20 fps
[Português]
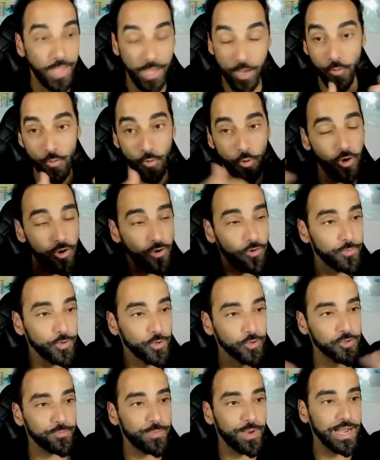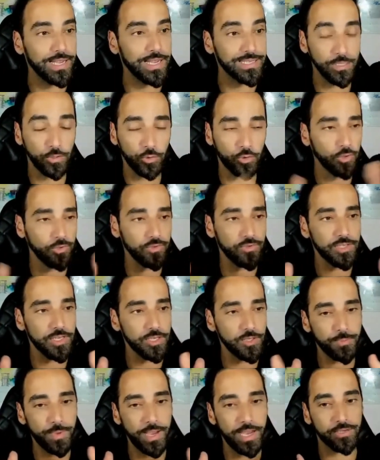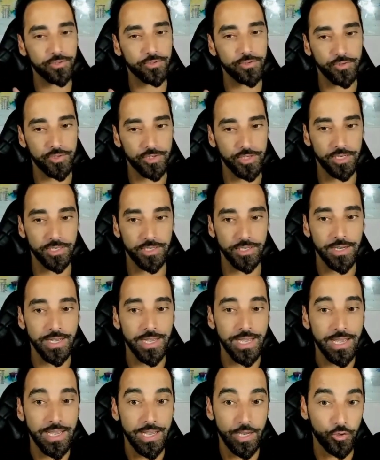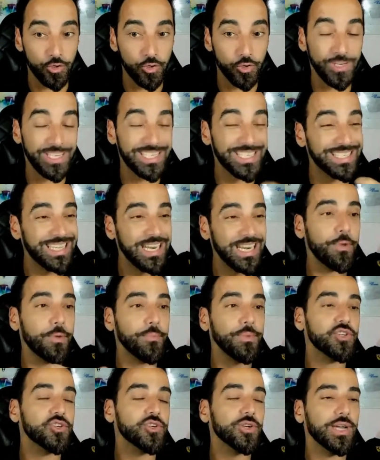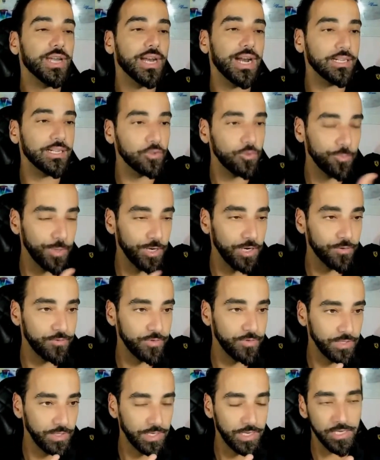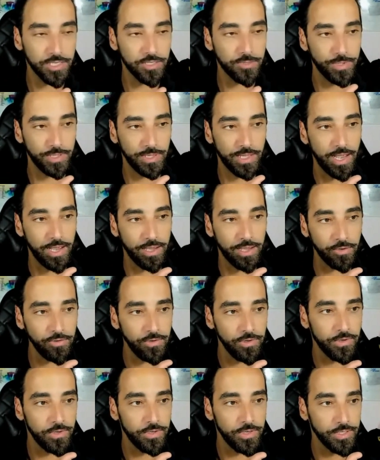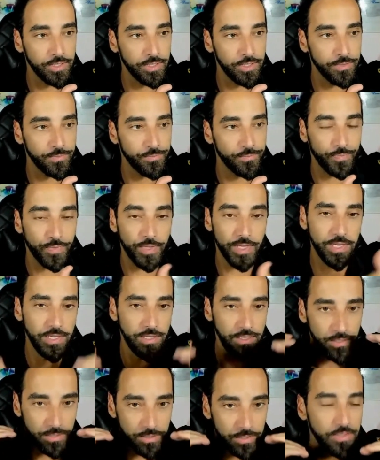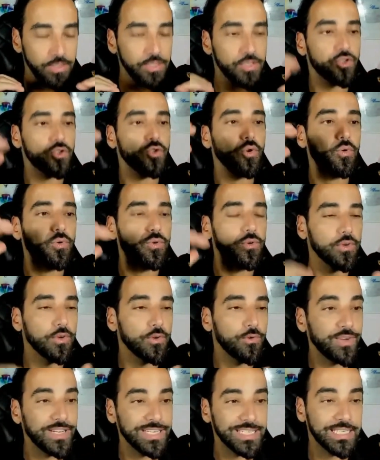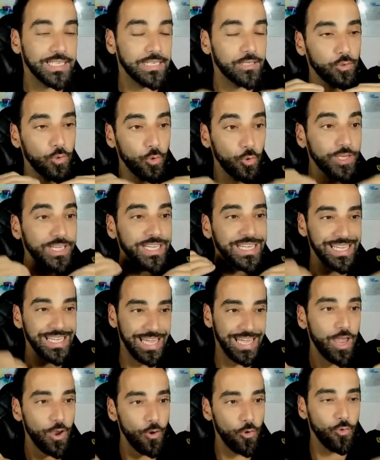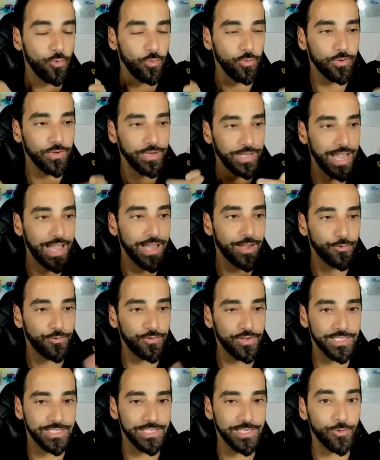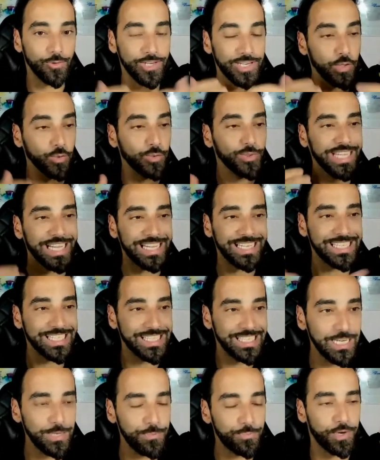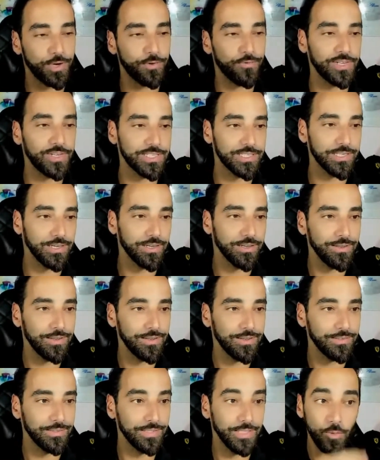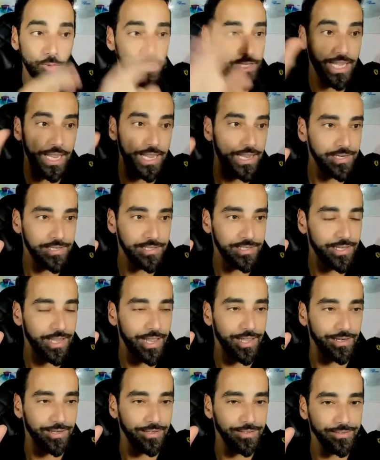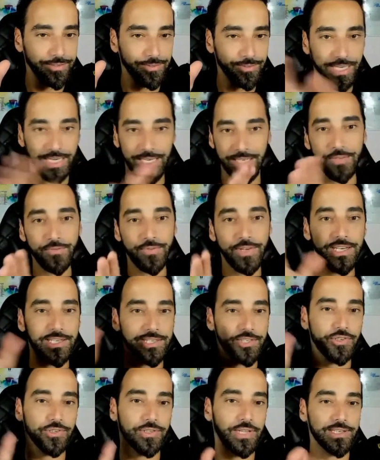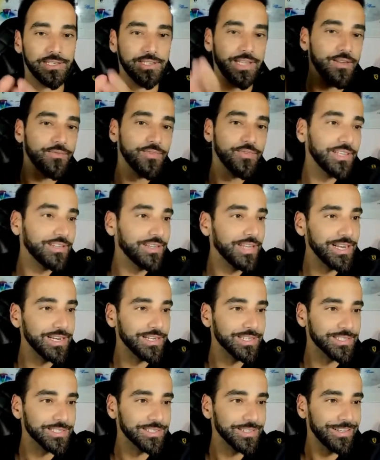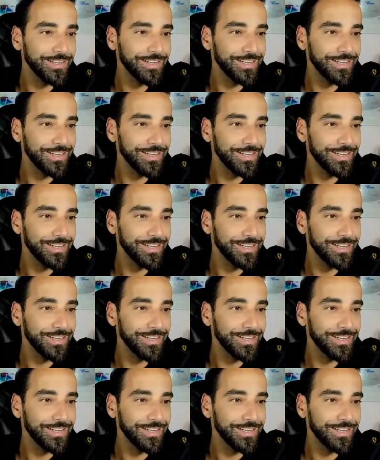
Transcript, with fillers: Eu honro meus pais em todos os aspectos, ou seja, eu sou extremamente grato pela vida que eles me deram e estou fazendo o que eu quero fazer, o que eu nasci para fazer. Não o que eles querem. Não tem nada a ver. Eles, eles têm a vida deles.